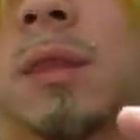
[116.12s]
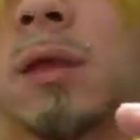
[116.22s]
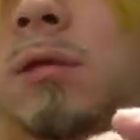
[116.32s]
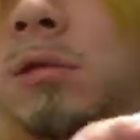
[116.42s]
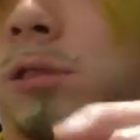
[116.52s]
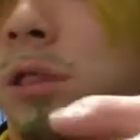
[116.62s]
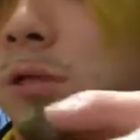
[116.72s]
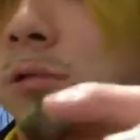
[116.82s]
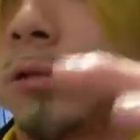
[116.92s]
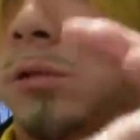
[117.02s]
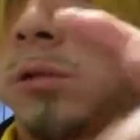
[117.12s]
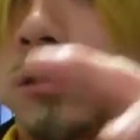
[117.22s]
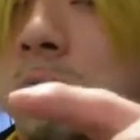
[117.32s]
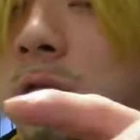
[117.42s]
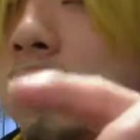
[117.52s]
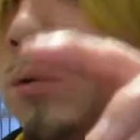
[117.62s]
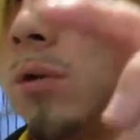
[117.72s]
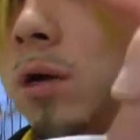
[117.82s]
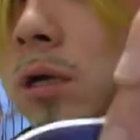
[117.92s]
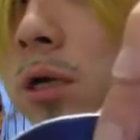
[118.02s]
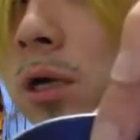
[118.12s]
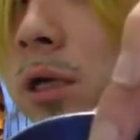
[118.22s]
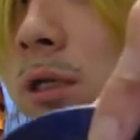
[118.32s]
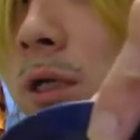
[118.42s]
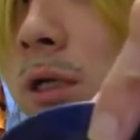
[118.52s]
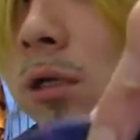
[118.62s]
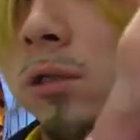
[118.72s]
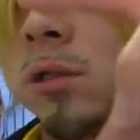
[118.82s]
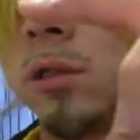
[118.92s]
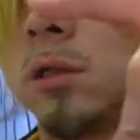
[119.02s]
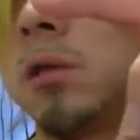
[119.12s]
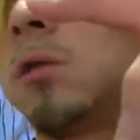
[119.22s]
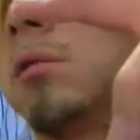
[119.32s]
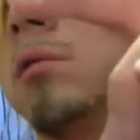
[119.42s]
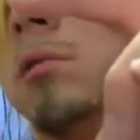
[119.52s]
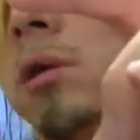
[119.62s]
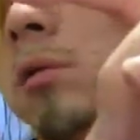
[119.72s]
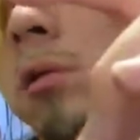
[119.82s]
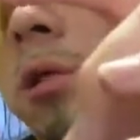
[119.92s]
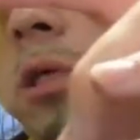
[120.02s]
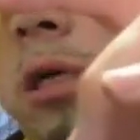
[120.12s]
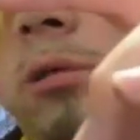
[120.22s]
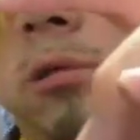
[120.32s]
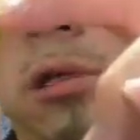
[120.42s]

こちらに置くぞ今はカラだこれを100